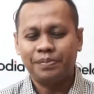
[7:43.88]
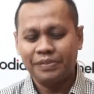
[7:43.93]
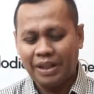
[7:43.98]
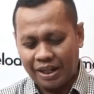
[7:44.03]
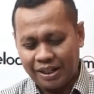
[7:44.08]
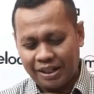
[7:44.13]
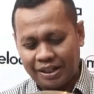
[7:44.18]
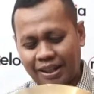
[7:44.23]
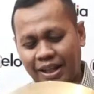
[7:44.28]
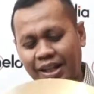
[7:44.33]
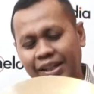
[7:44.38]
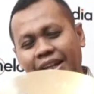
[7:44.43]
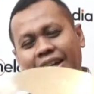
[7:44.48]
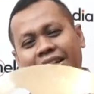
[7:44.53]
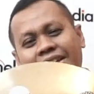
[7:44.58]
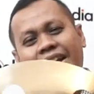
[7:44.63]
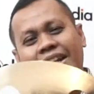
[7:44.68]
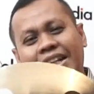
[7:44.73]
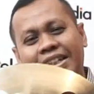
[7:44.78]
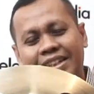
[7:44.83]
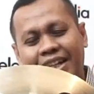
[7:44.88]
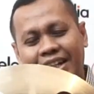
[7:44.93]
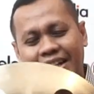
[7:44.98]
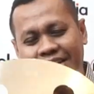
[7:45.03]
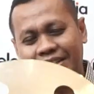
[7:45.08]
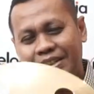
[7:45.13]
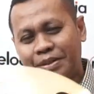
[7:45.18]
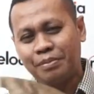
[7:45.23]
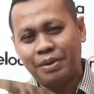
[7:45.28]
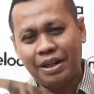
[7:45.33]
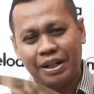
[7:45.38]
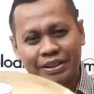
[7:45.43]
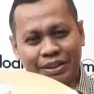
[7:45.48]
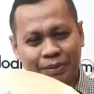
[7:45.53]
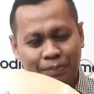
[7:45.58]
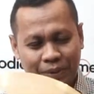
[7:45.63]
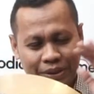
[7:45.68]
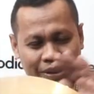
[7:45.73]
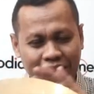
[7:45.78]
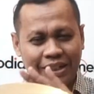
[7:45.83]
tanya-tanya cari-cari simbal
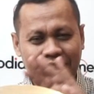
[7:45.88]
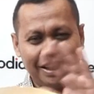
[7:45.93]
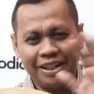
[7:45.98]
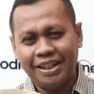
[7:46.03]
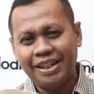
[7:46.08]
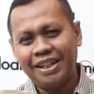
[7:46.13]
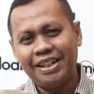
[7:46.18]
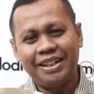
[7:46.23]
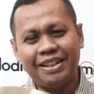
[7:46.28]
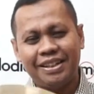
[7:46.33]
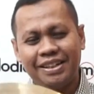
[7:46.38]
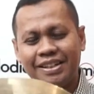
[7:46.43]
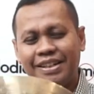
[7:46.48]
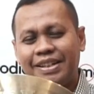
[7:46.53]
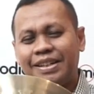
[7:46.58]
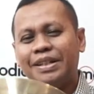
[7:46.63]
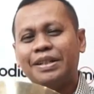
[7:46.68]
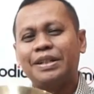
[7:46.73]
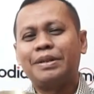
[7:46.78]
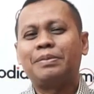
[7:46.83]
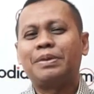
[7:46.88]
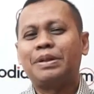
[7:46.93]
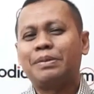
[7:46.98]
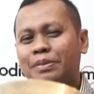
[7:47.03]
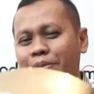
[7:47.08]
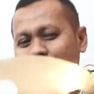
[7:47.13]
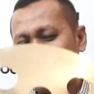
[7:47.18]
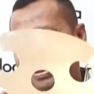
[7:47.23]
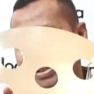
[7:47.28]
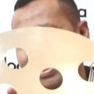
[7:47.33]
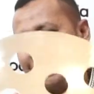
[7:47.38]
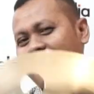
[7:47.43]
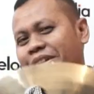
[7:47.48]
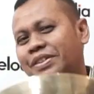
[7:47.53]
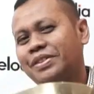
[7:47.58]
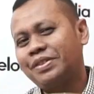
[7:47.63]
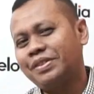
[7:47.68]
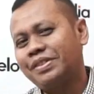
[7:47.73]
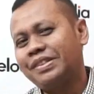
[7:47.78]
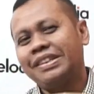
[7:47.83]
seperti gini mudah bisa
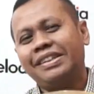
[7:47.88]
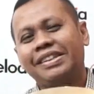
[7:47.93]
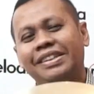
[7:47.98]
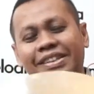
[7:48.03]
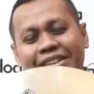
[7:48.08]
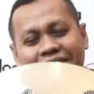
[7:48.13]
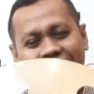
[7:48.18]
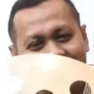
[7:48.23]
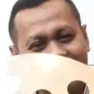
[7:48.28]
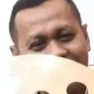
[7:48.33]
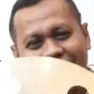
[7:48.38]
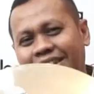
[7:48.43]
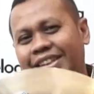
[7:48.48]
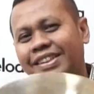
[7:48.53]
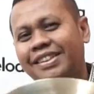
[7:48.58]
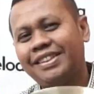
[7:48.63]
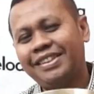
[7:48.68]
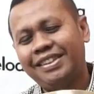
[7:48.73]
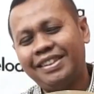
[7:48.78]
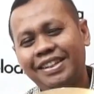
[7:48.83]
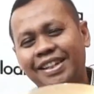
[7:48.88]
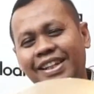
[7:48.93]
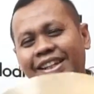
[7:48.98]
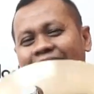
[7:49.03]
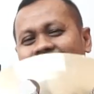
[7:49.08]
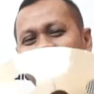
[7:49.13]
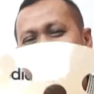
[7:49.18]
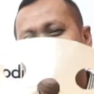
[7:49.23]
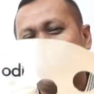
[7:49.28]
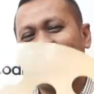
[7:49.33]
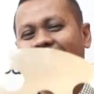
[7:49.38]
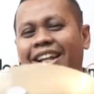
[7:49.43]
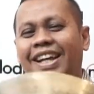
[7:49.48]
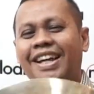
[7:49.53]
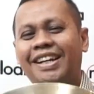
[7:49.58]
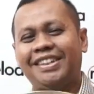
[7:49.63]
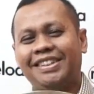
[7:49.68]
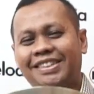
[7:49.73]
langsung chat di IG kita